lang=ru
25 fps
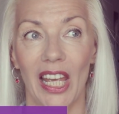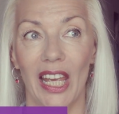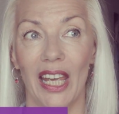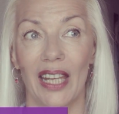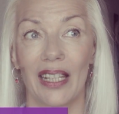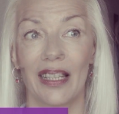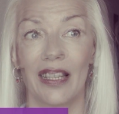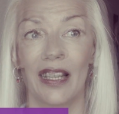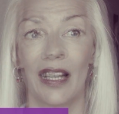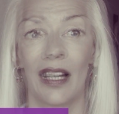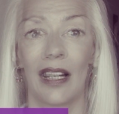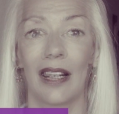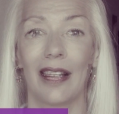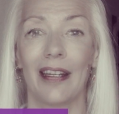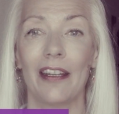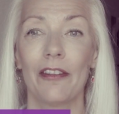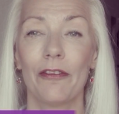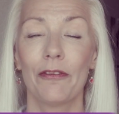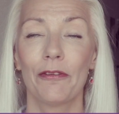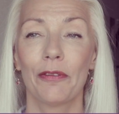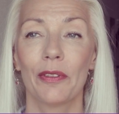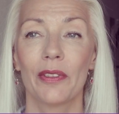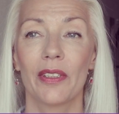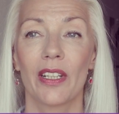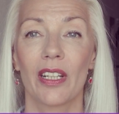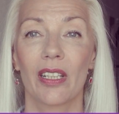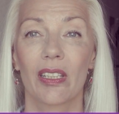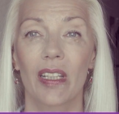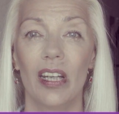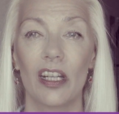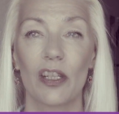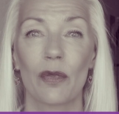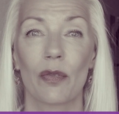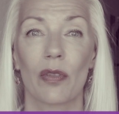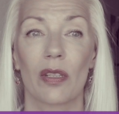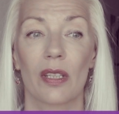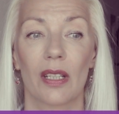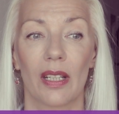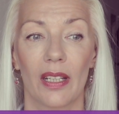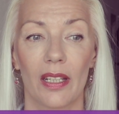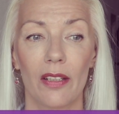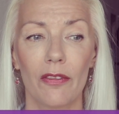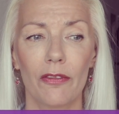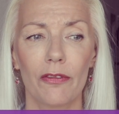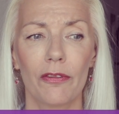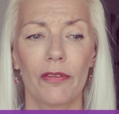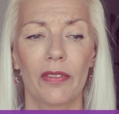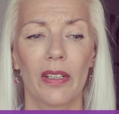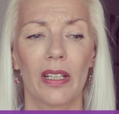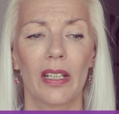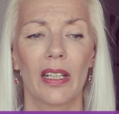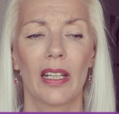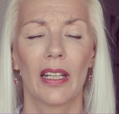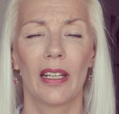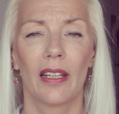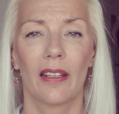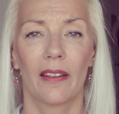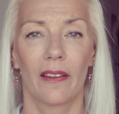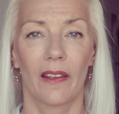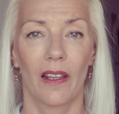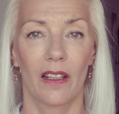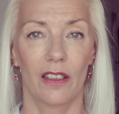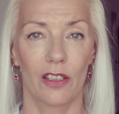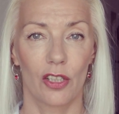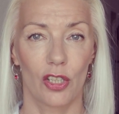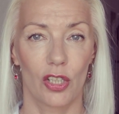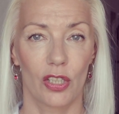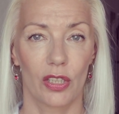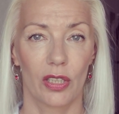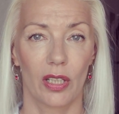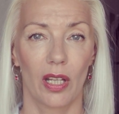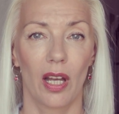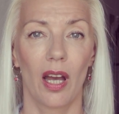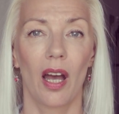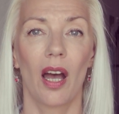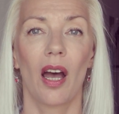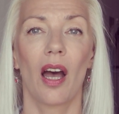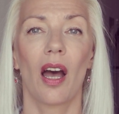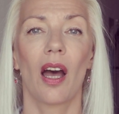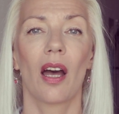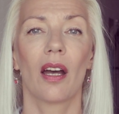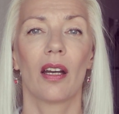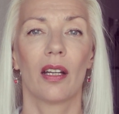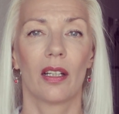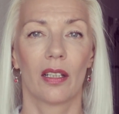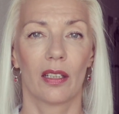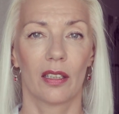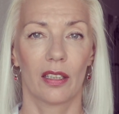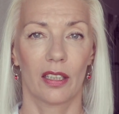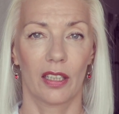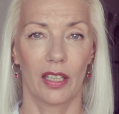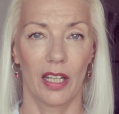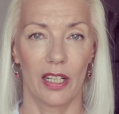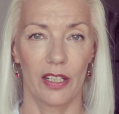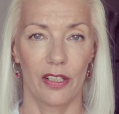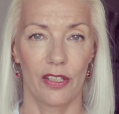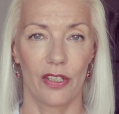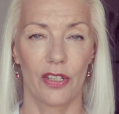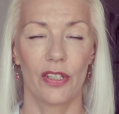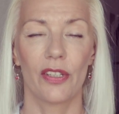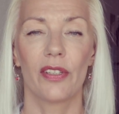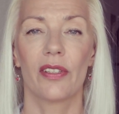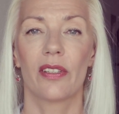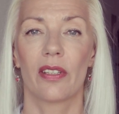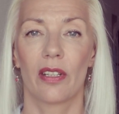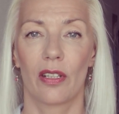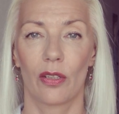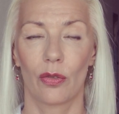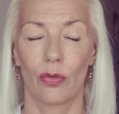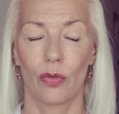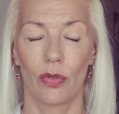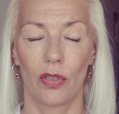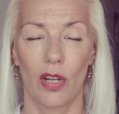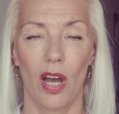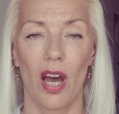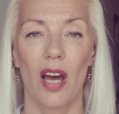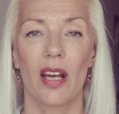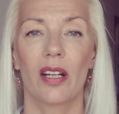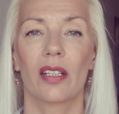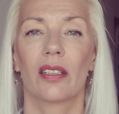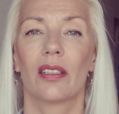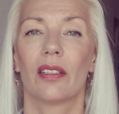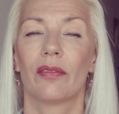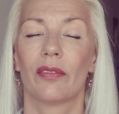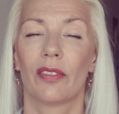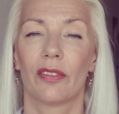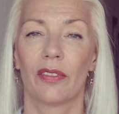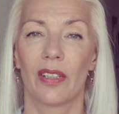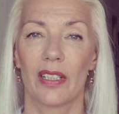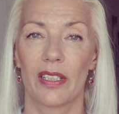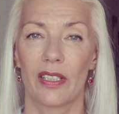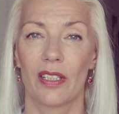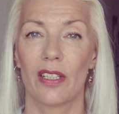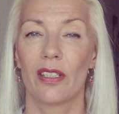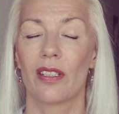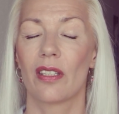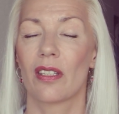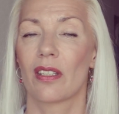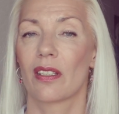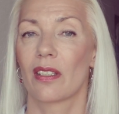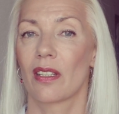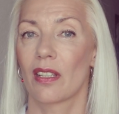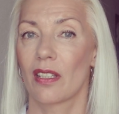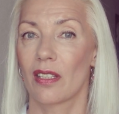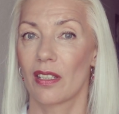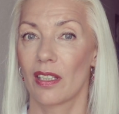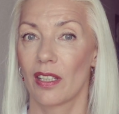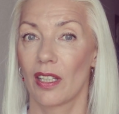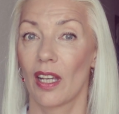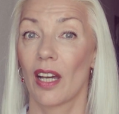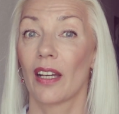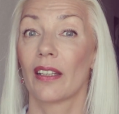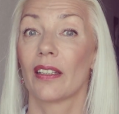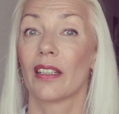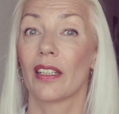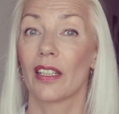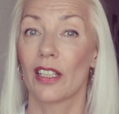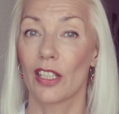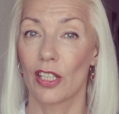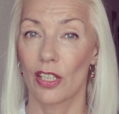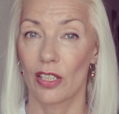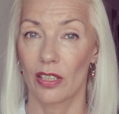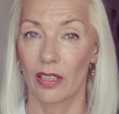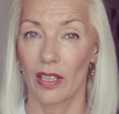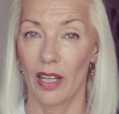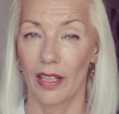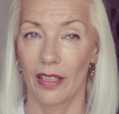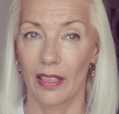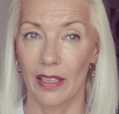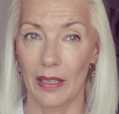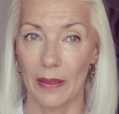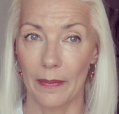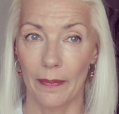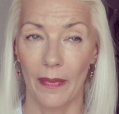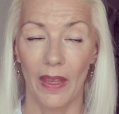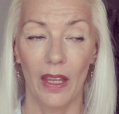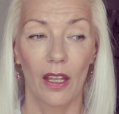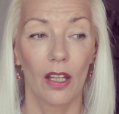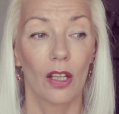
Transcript: Это а, лимфодренаж, то есть лимфа должна ходить регулярно, выводить из нас яды и шлаки.